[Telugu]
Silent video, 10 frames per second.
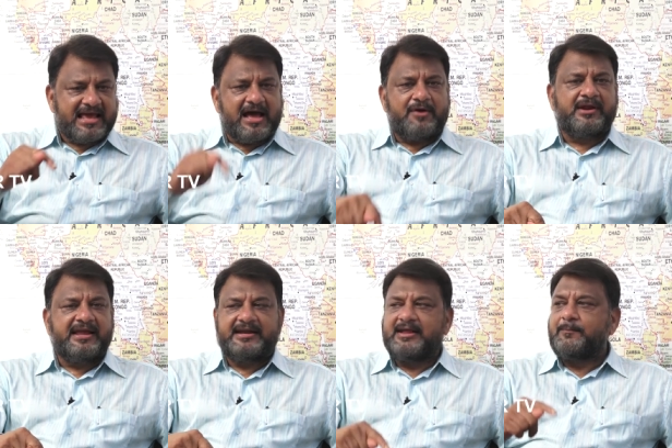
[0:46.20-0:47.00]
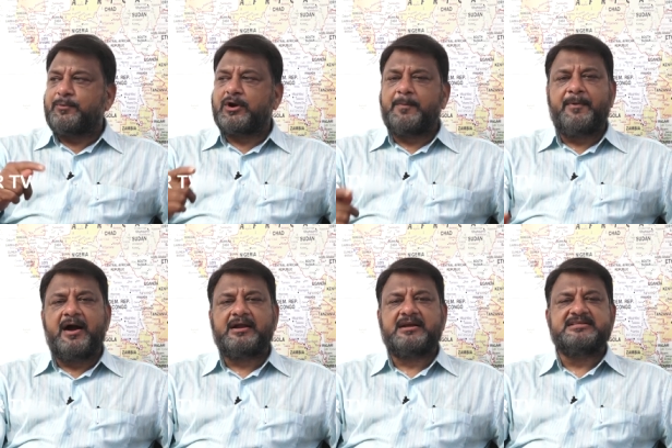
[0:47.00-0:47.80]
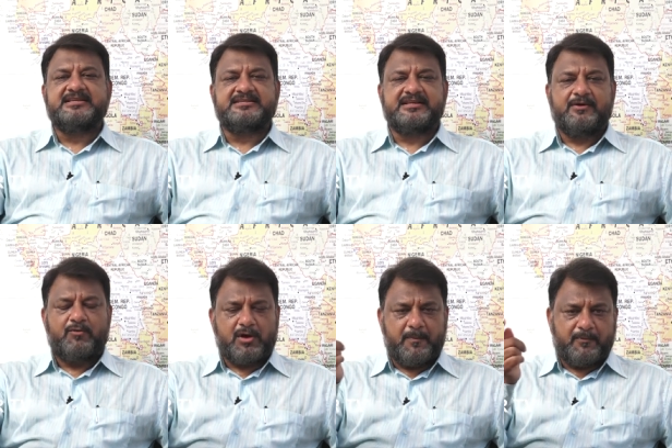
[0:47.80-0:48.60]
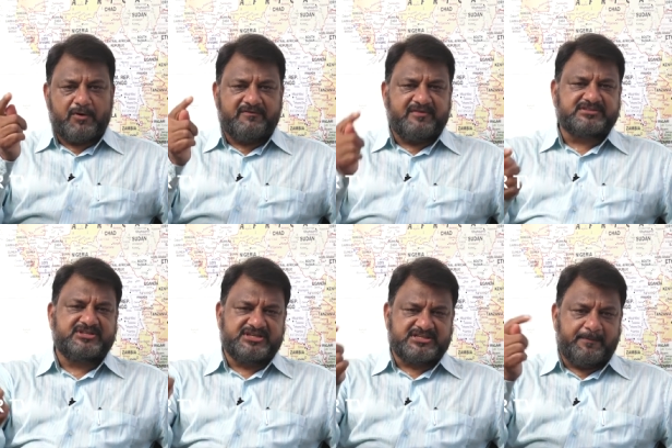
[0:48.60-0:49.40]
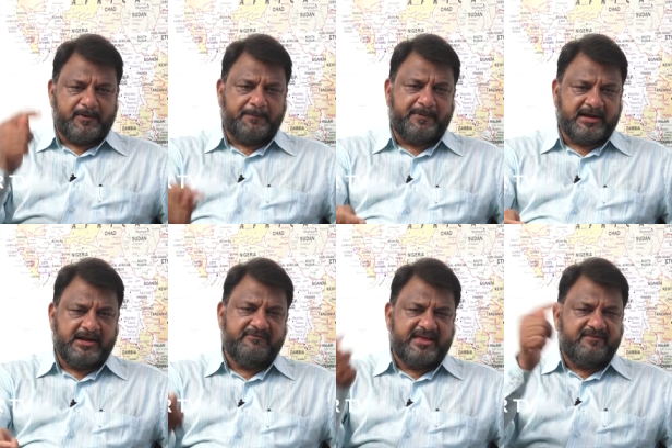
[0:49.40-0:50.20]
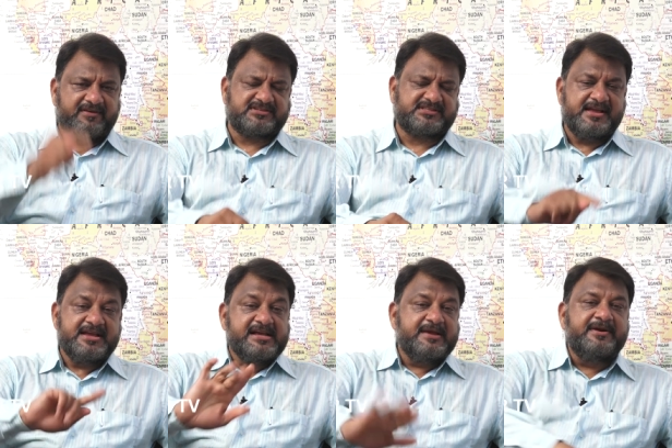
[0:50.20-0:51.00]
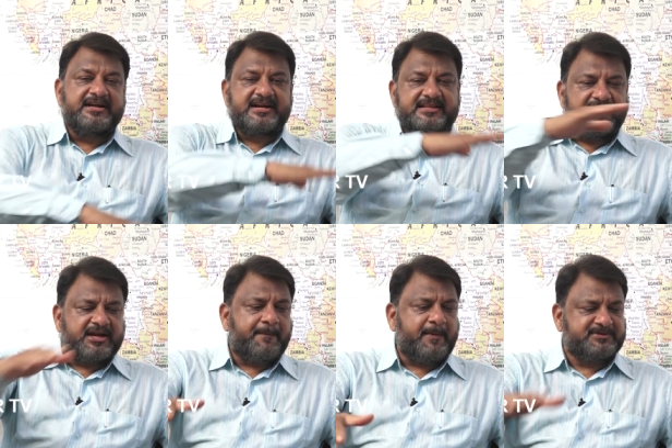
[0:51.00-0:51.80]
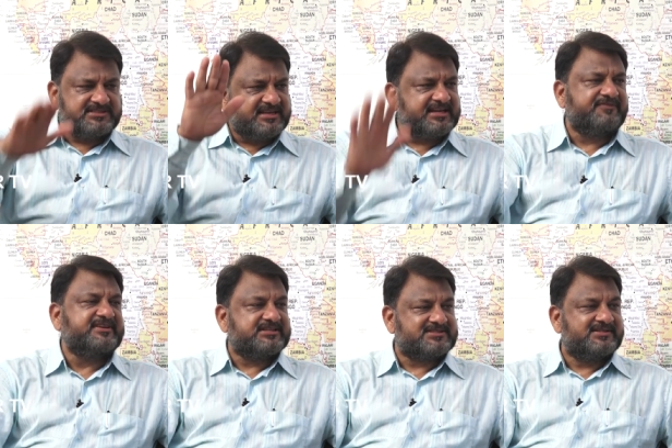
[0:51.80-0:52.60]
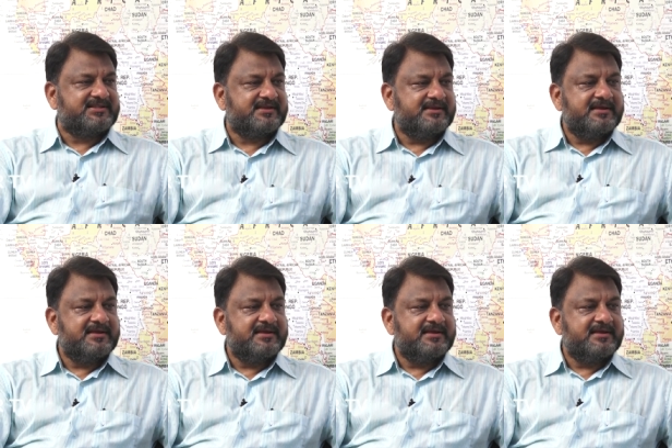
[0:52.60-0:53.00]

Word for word: ఎలా ఉన్నాయంటే పొరపాటున చేసిన ఒక ఒక వ్యవస్థ చేసిన పొరపాటుని వేరే వ్యవస్థ ఇమీడియట్గా దాన్ని టాపప్ చేసి రెక్టిఫై చేస్తుంది